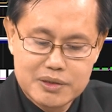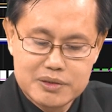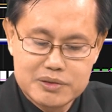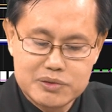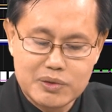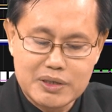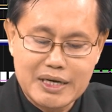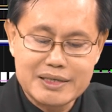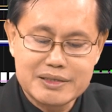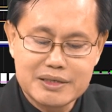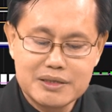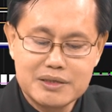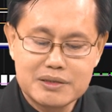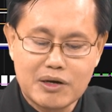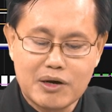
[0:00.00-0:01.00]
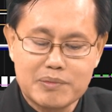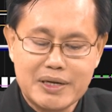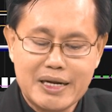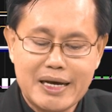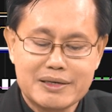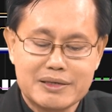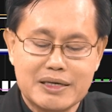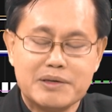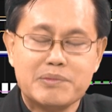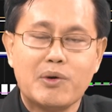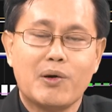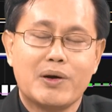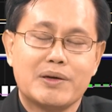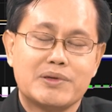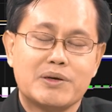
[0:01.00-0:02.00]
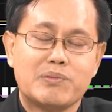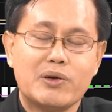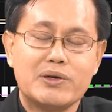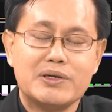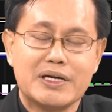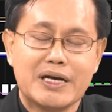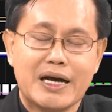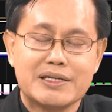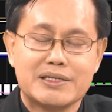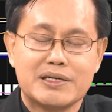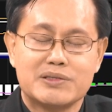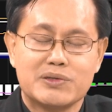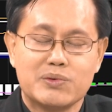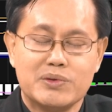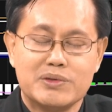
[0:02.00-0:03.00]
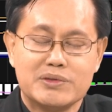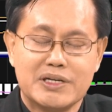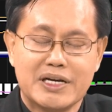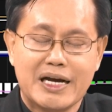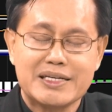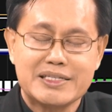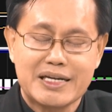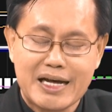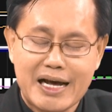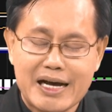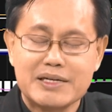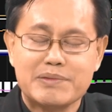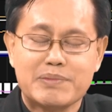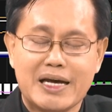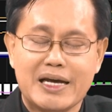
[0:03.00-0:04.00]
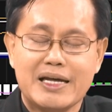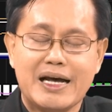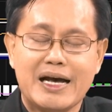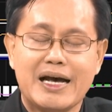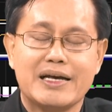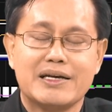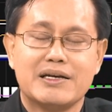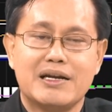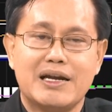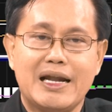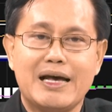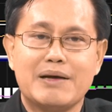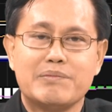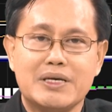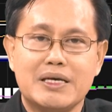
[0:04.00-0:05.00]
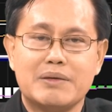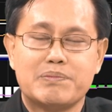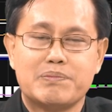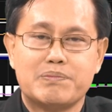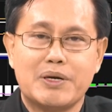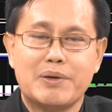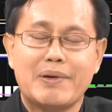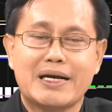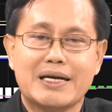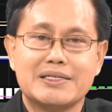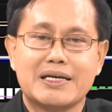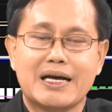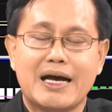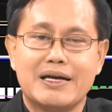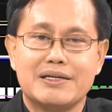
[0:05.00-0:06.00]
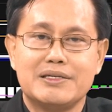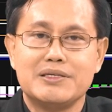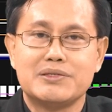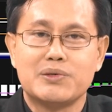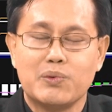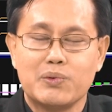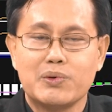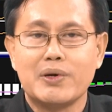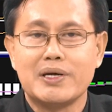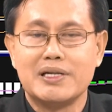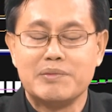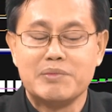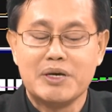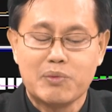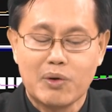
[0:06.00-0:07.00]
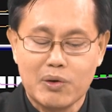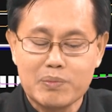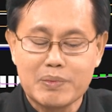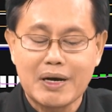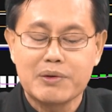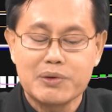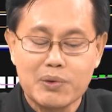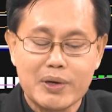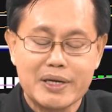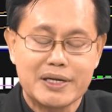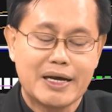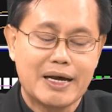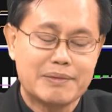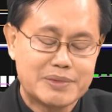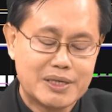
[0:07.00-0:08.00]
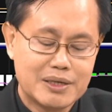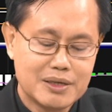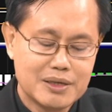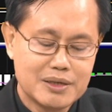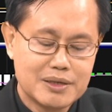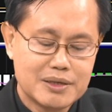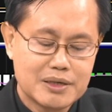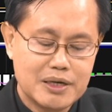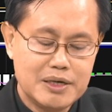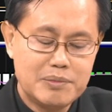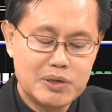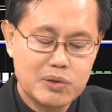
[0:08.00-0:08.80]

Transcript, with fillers: ส่วนการจะขึ้นต่อไปได้อย่างที่บอกครับต้องพ้น 1570 1575 ขึ้นไปให้ได้ และมีประมาณการซื้อขายที่สูงด้วย หรือมีวอลุ่มเข้าด้วยนะครับ คราวนี้มาดู